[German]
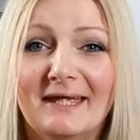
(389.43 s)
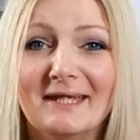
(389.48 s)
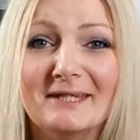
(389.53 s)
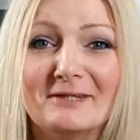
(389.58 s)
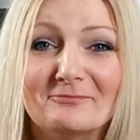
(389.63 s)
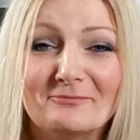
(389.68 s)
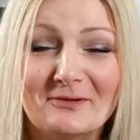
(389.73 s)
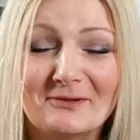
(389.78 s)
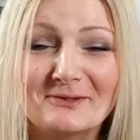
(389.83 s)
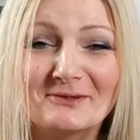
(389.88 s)

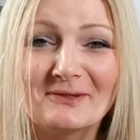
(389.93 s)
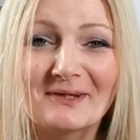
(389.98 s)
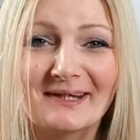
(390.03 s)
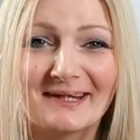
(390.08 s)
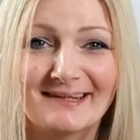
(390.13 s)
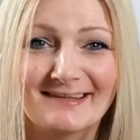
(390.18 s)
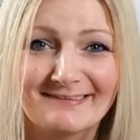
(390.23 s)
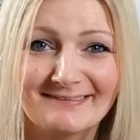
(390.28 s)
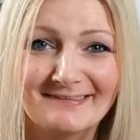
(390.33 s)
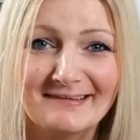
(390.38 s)
Ich wollte noch
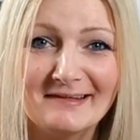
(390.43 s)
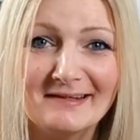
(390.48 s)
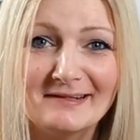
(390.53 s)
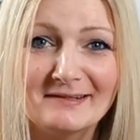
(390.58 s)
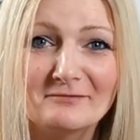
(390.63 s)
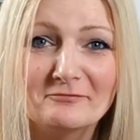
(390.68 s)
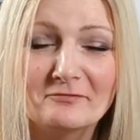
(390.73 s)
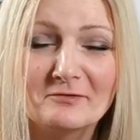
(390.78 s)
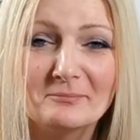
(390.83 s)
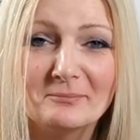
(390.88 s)

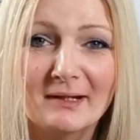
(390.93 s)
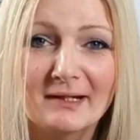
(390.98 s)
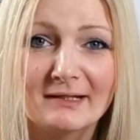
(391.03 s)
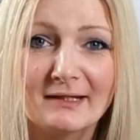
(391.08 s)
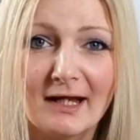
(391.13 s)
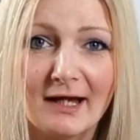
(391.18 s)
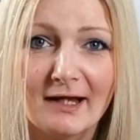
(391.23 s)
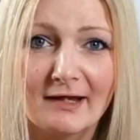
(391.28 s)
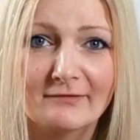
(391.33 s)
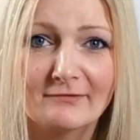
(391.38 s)
erzählen, wie
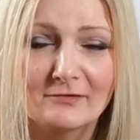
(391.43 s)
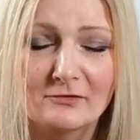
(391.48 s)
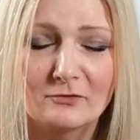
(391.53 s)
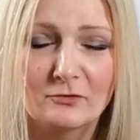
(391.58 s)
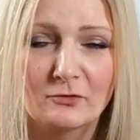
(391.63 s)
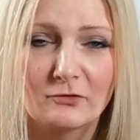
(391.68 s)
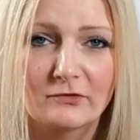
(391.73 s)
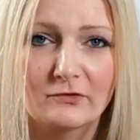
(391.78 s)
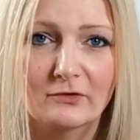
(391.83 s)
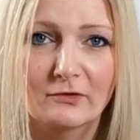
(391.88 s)
man
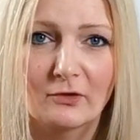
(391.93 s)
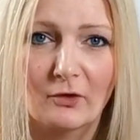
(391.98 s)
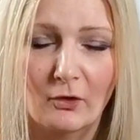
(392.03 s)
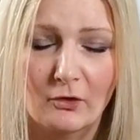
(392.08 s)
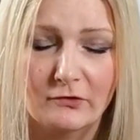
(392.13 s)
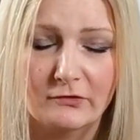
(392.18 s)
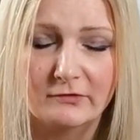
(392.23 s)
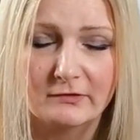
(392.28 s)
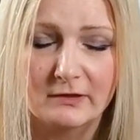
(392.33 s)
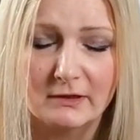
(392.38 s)
Haselnüsse
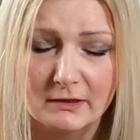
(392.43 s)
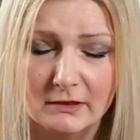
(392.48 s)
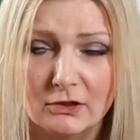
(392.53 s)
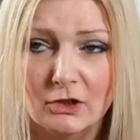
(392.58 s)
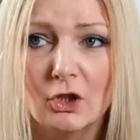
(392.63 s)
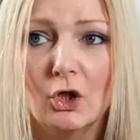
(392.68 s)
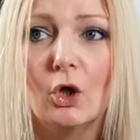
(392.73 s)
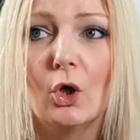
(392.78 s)
röstet